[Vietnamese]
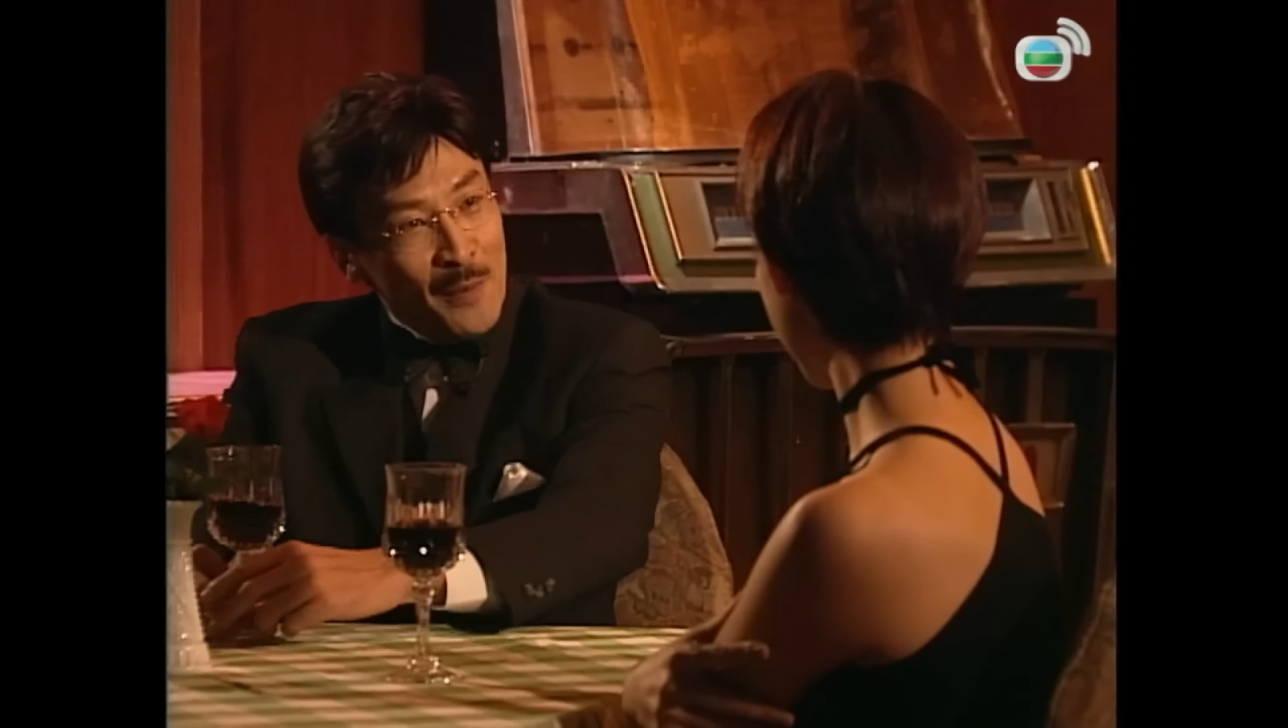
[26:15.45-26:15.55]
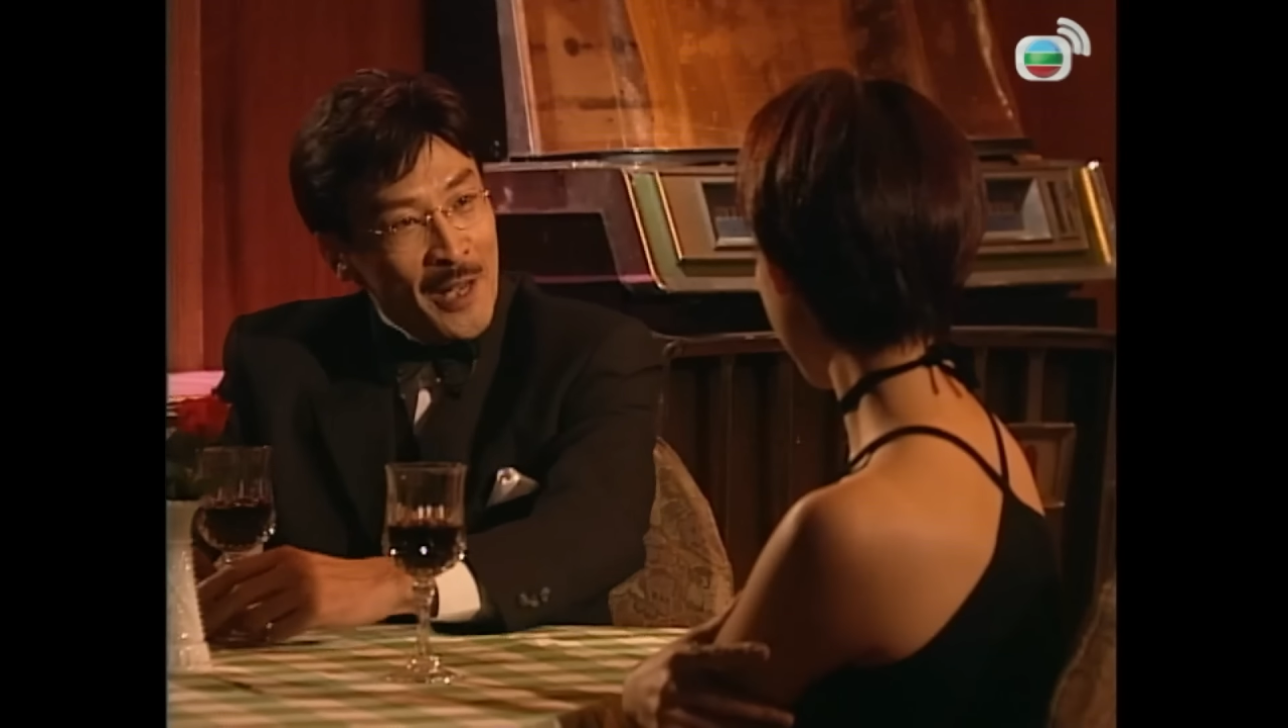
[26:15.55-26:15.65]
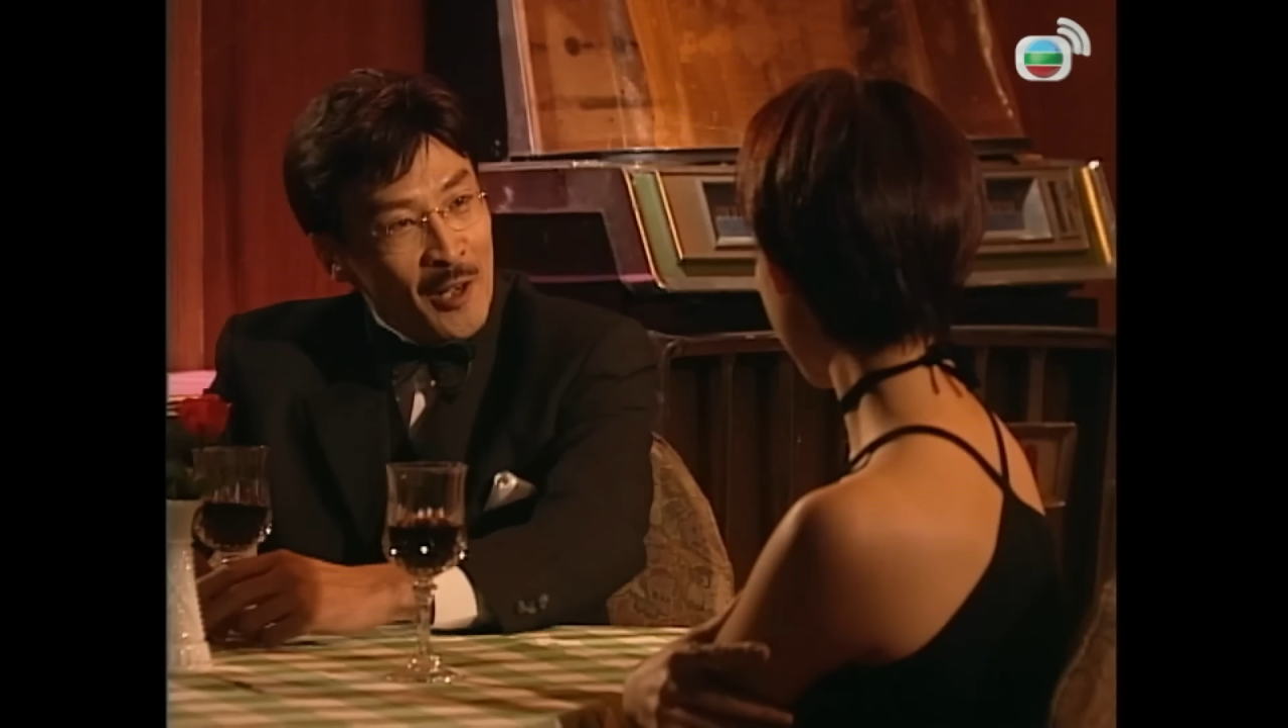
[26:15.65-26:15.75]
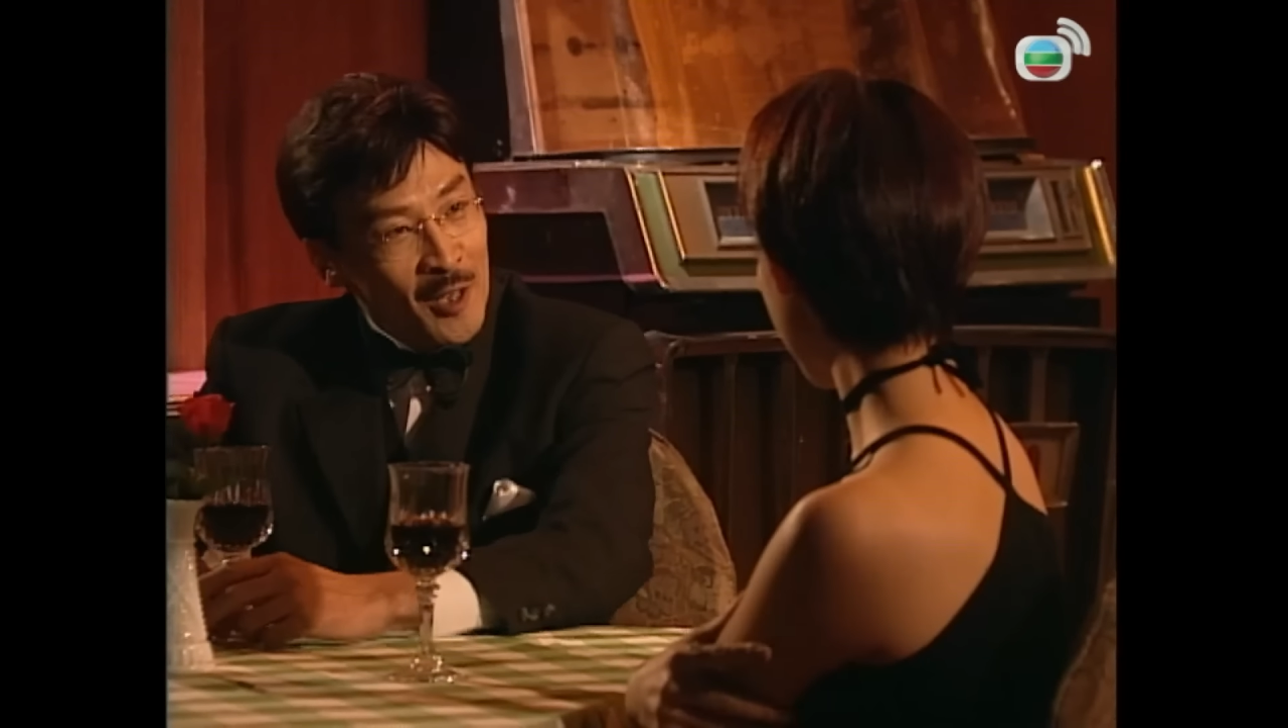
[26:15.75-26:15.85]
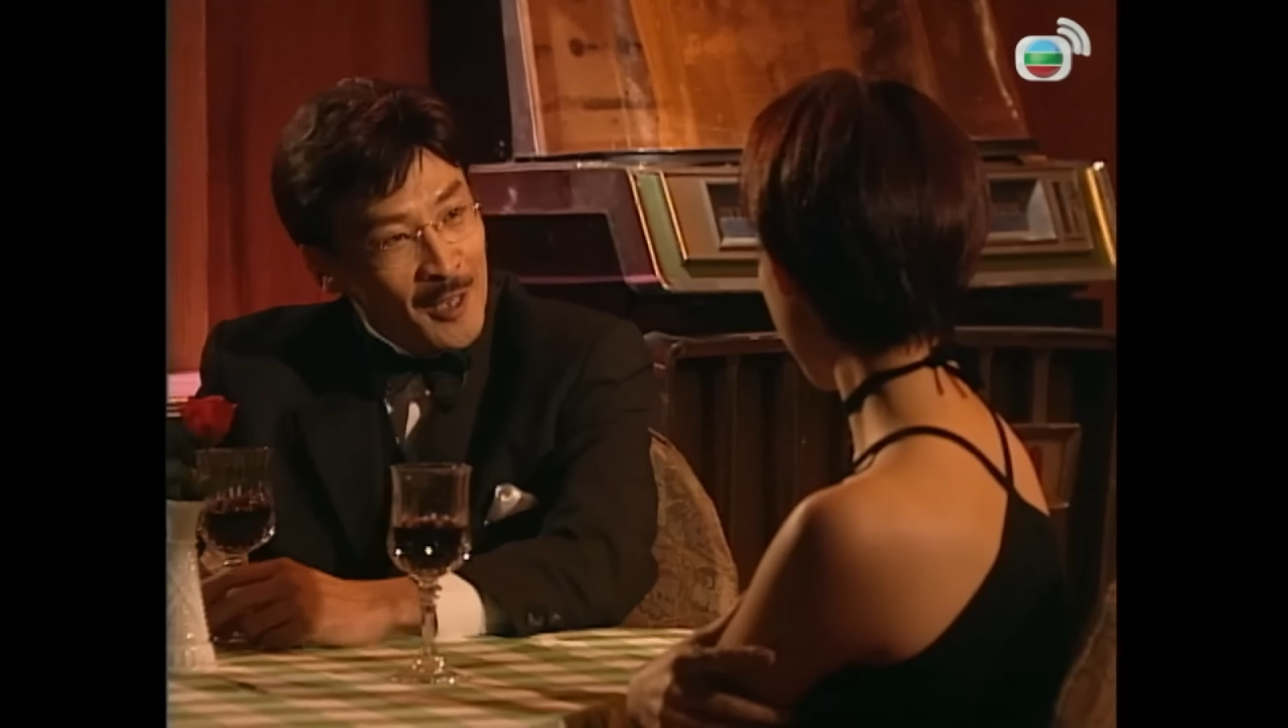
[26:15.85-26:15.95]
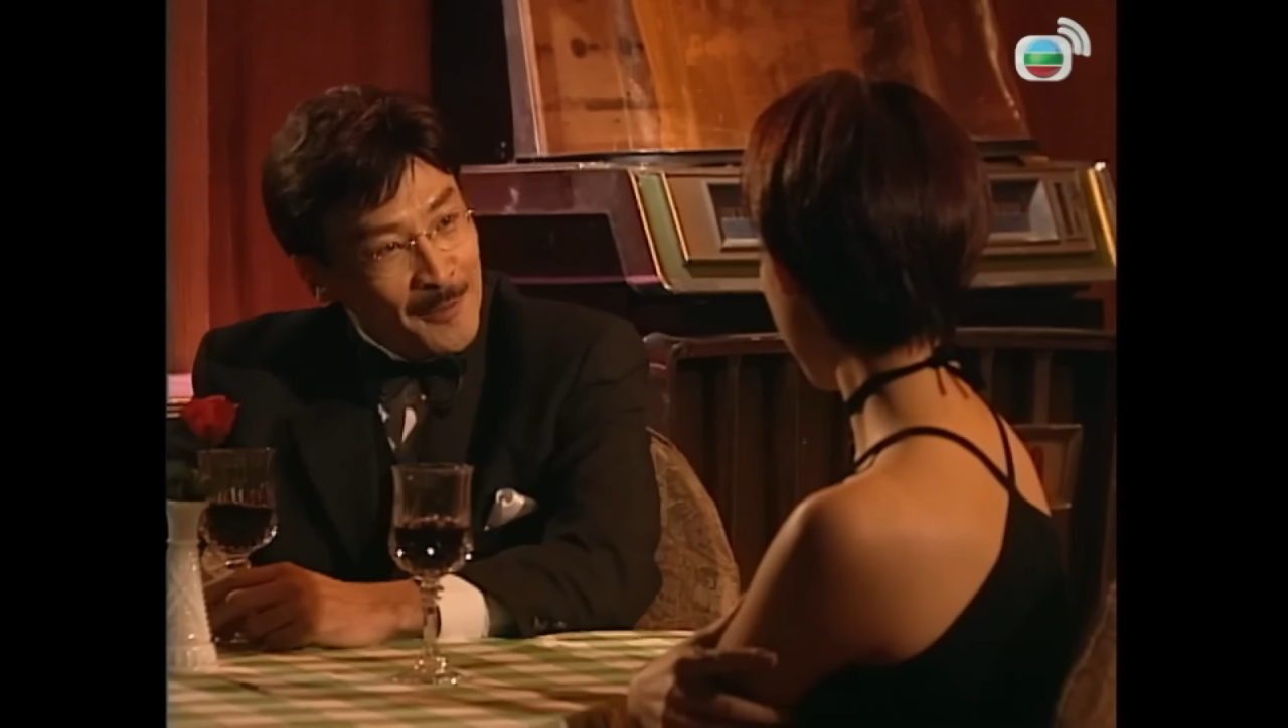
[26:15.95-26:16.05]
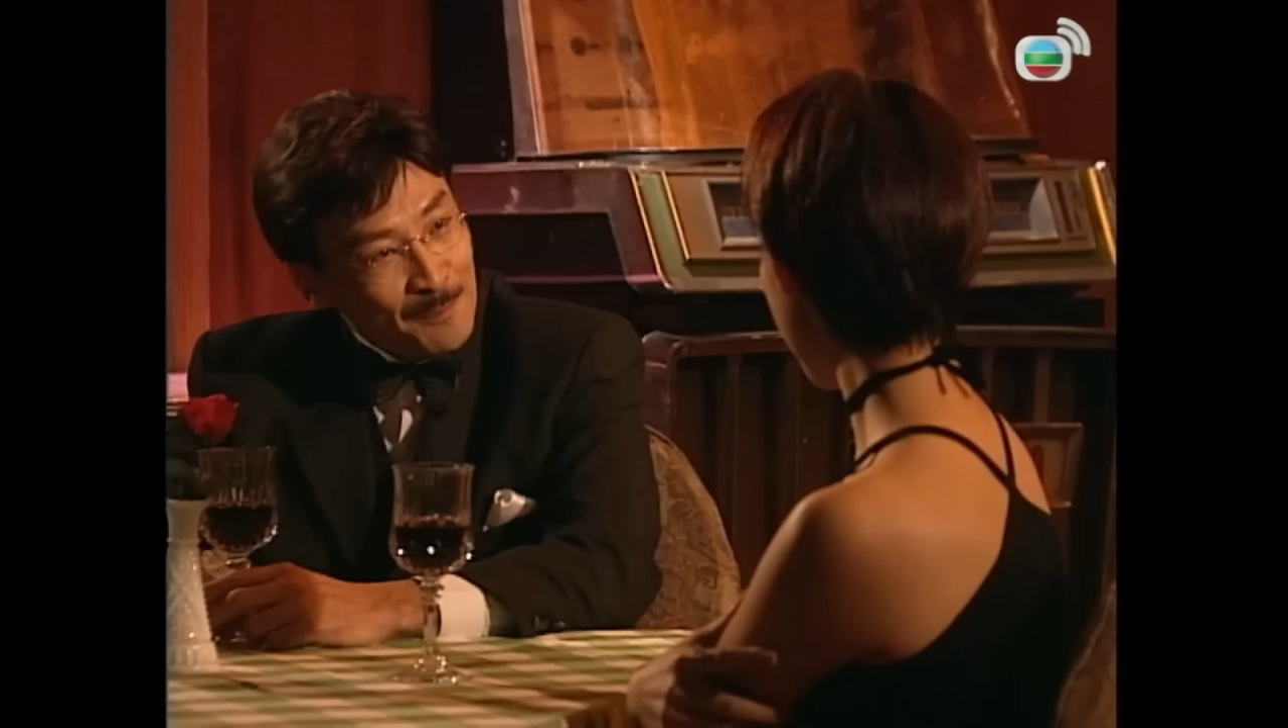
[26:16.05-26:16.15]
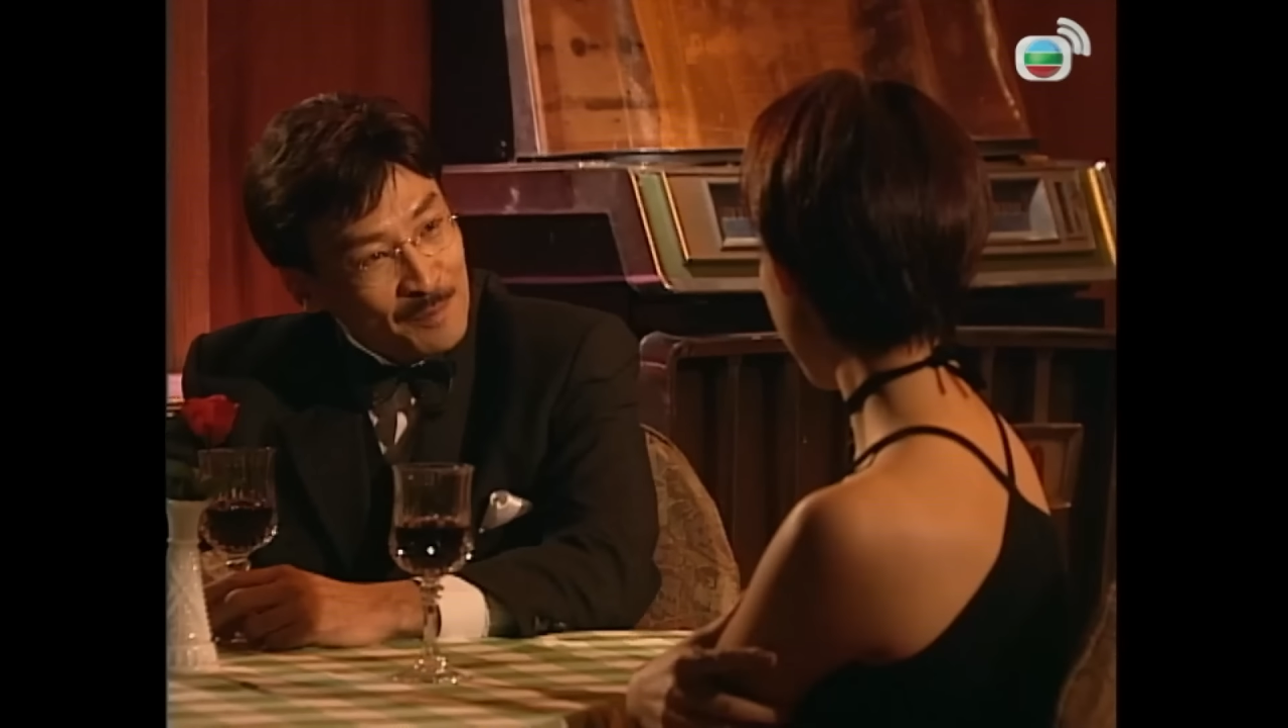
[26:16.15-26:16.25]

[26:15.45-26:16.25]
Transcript: đi với ai?